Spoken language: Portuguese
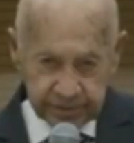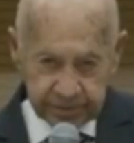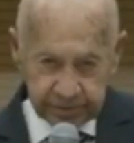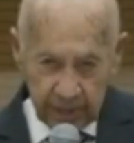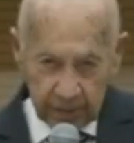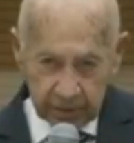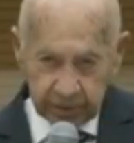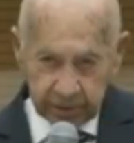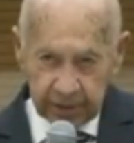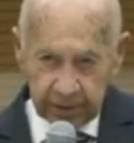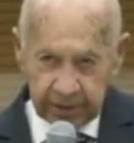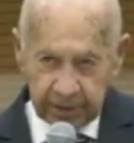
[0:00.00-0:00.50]

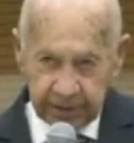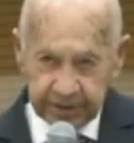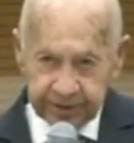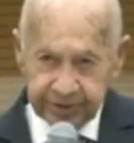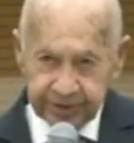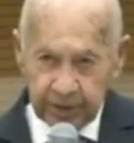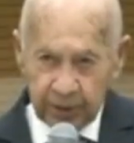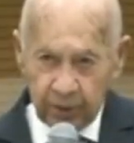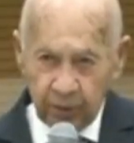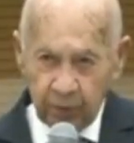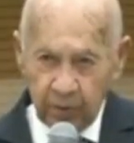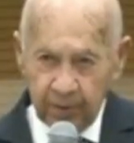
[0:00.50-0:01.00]
Salve a
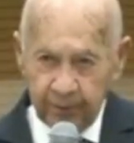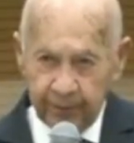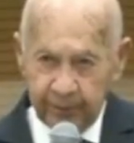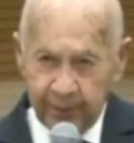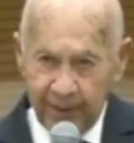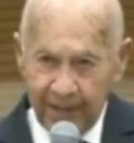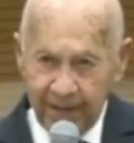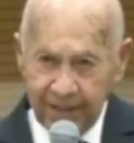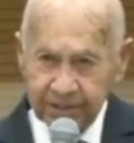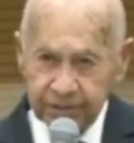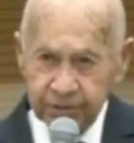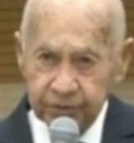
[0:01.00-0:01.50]
igreja com a
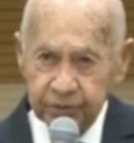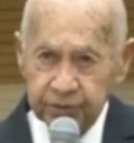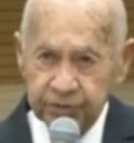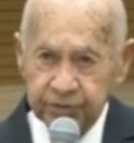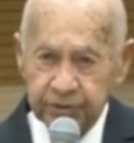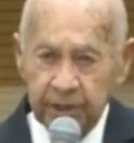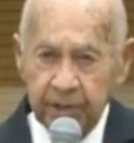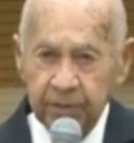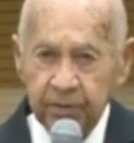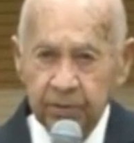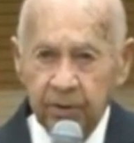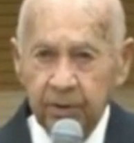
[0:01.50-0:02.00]
paz do
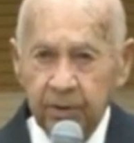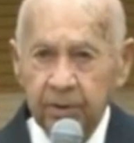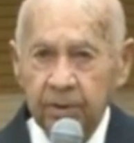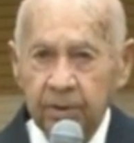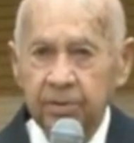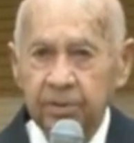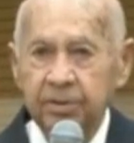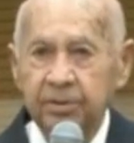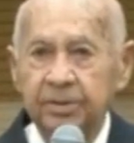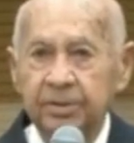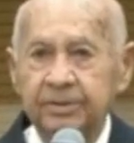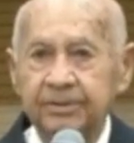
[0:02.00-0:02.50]
Senhor.
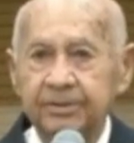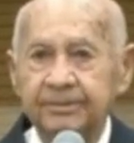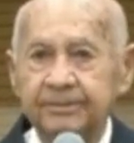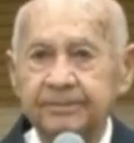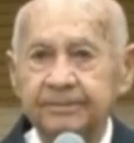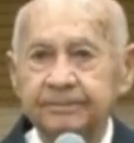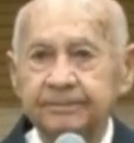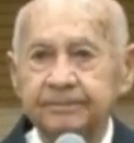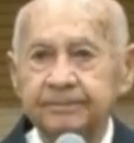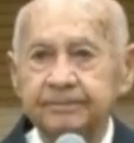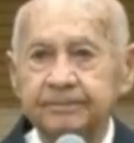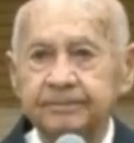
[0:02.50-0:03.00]

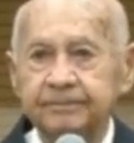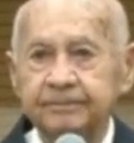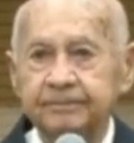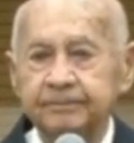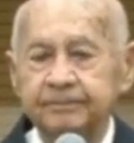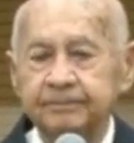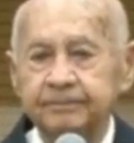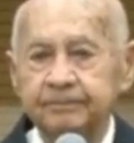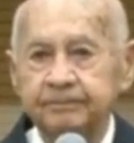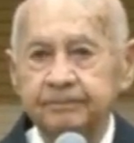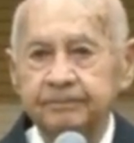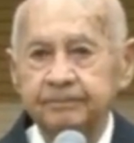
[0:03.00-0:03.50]

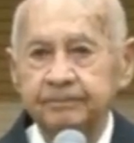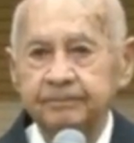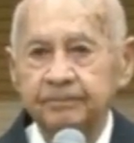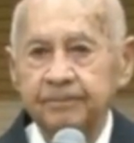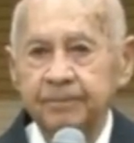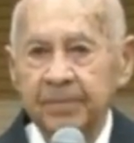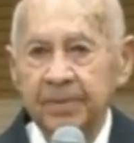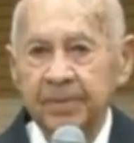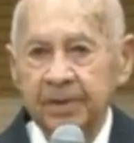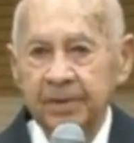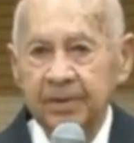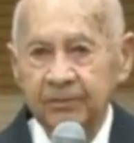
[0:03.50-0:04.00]

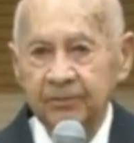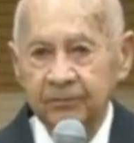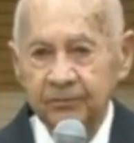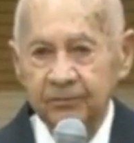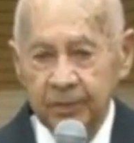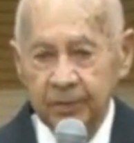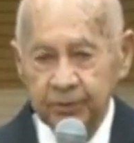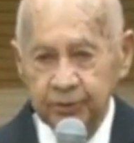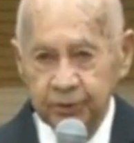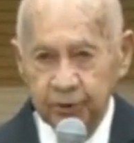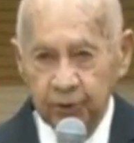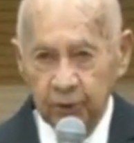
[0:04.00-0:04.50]
Amém.
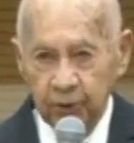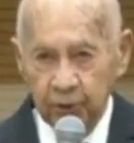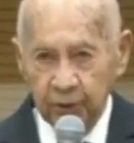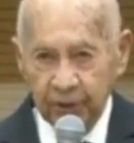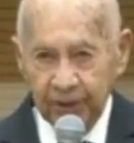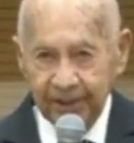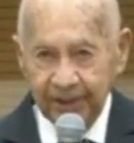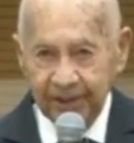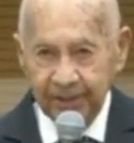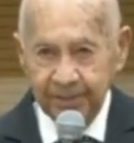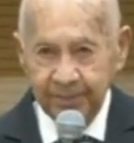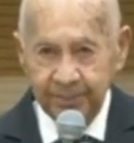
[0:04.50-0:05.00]
Vamos
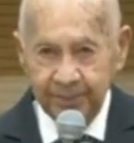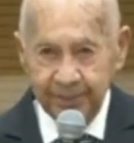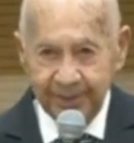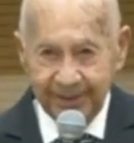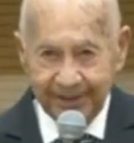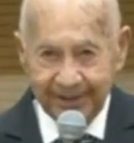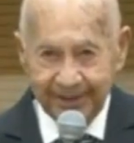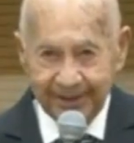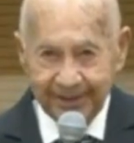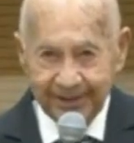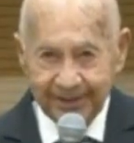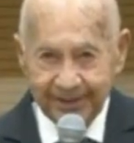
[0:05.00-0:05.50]
colocar em
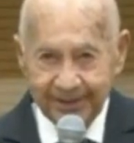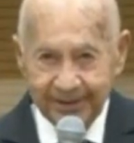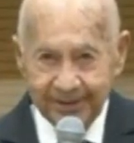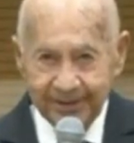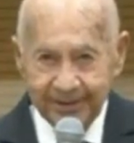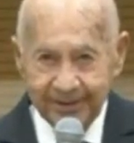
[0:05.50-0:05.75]
pé.